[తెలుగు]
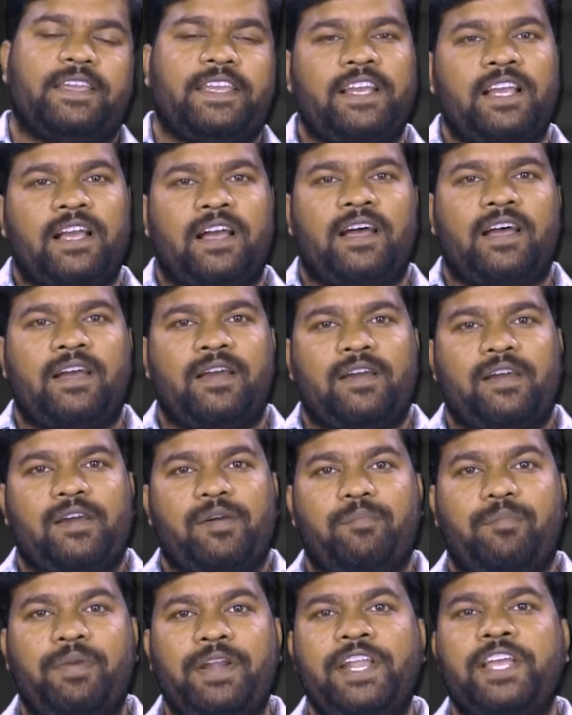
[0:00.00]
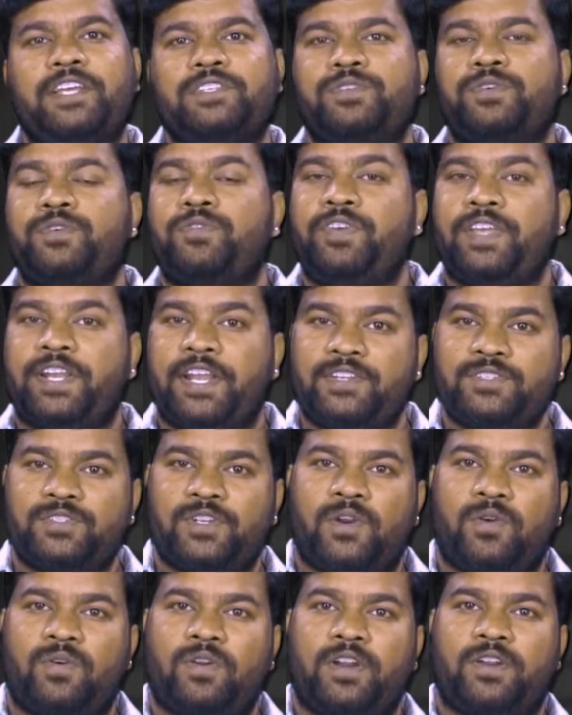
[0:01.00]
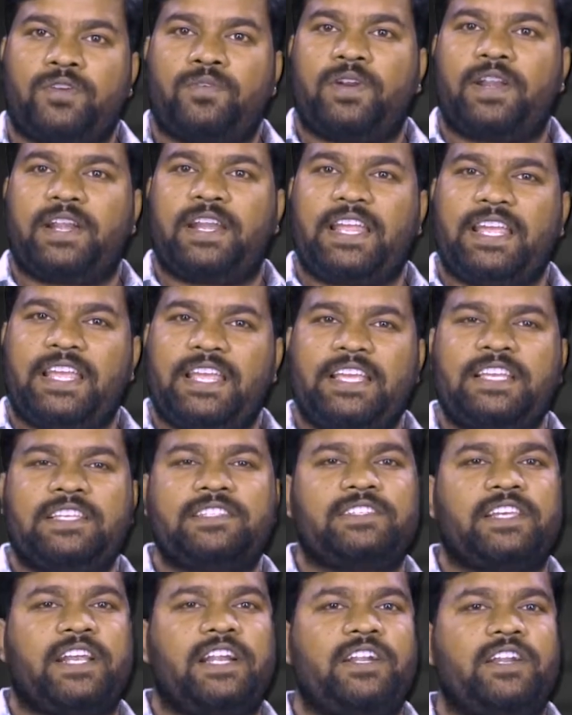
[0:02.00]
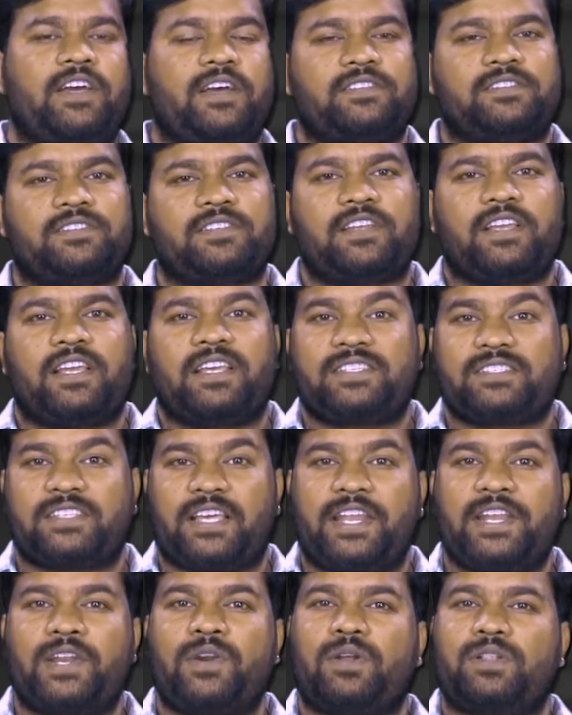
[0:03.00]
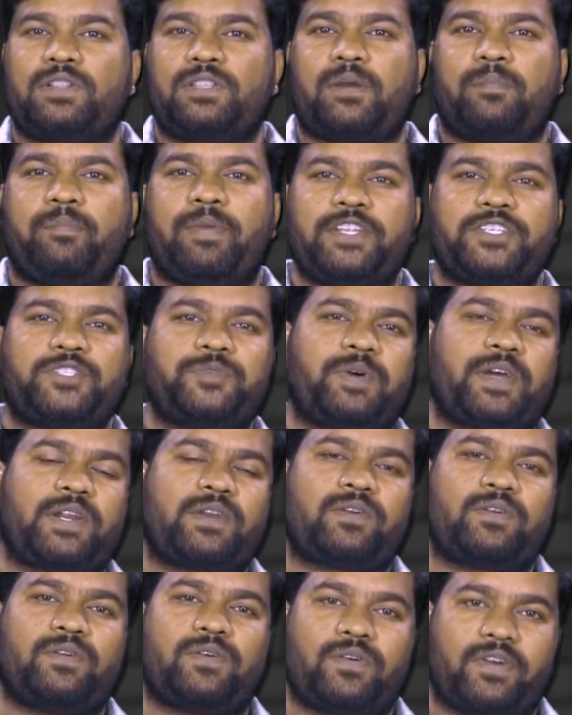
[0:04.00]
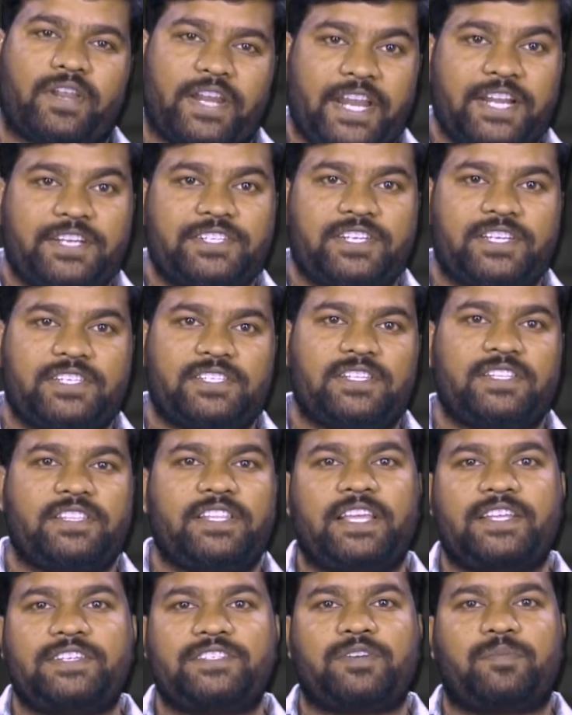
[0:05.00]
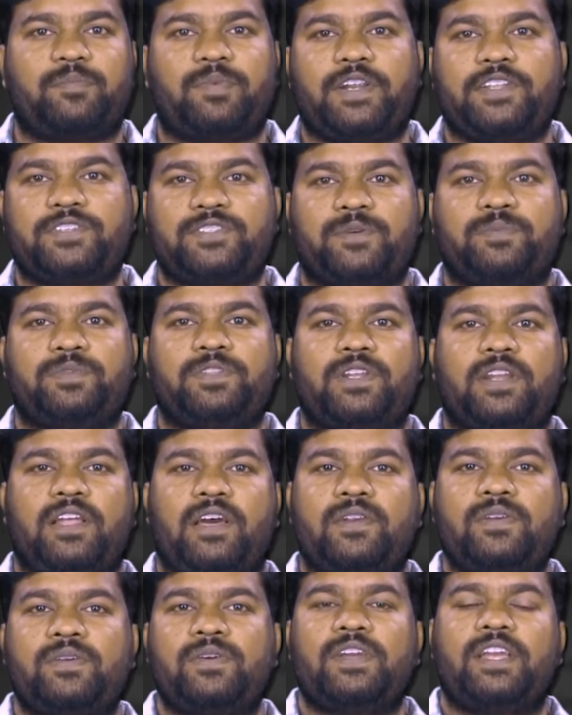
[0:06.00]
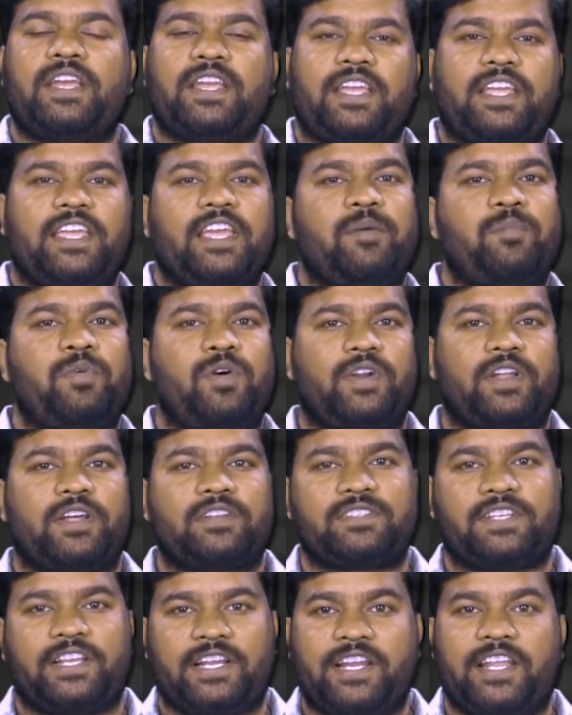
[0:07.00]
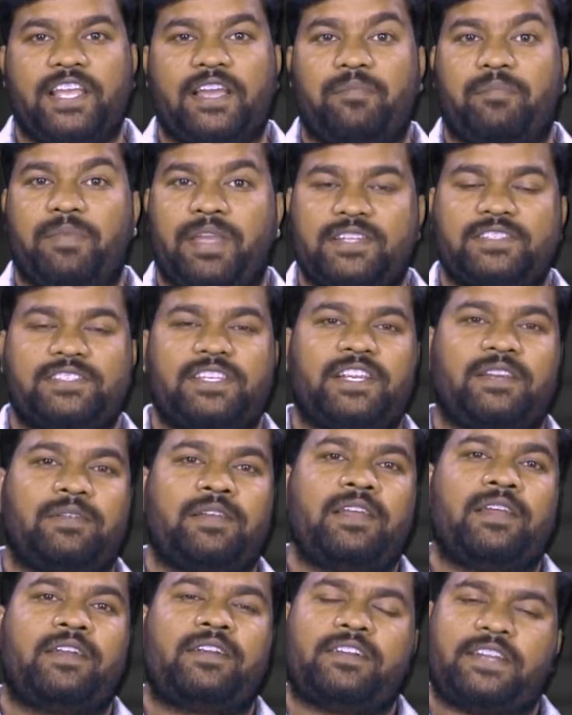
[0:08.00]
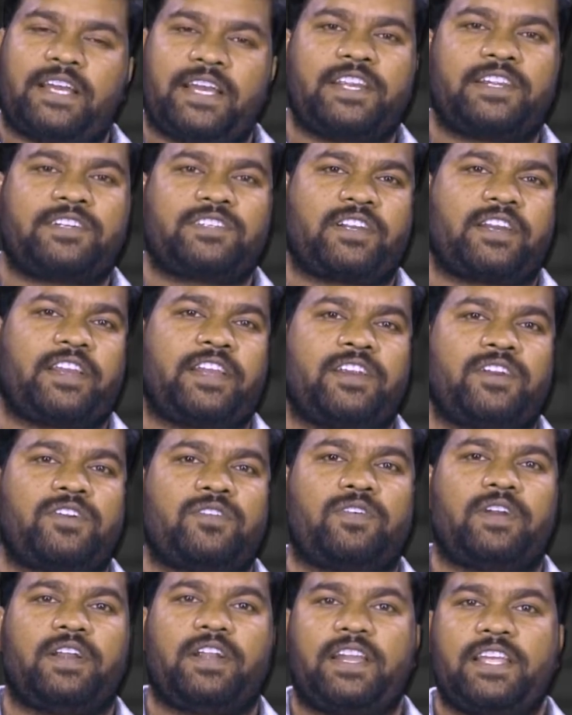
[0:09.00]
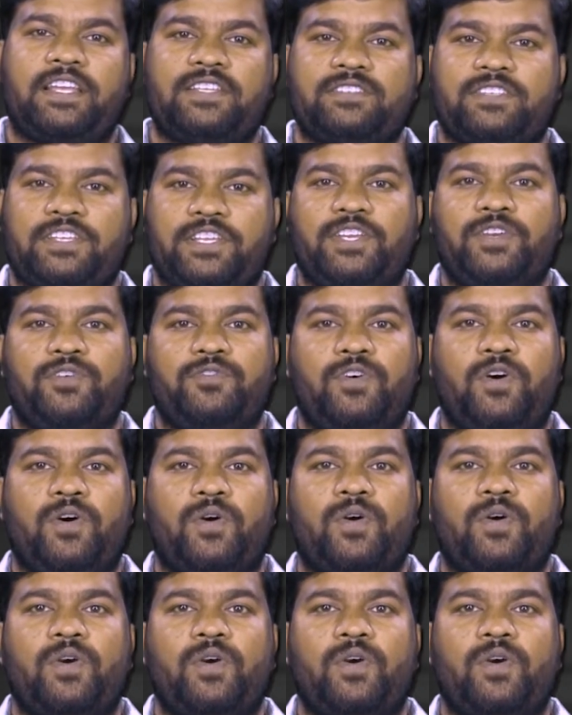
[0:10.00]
ఇక మిడ్ ఎస్యూవీ రేంజ్లో ఉన్నటువంటి ఈ సెల్టాస్ సరికొత్త బెంచ్ మార్క్ను క్రియేట్ చేసింది అని చెప్పని చెబుతున్నారు కియా మోటార్స్ ఇండియా మేనేజింగ్ డైరెక్టర్ అయినటువంటి సిఈఓ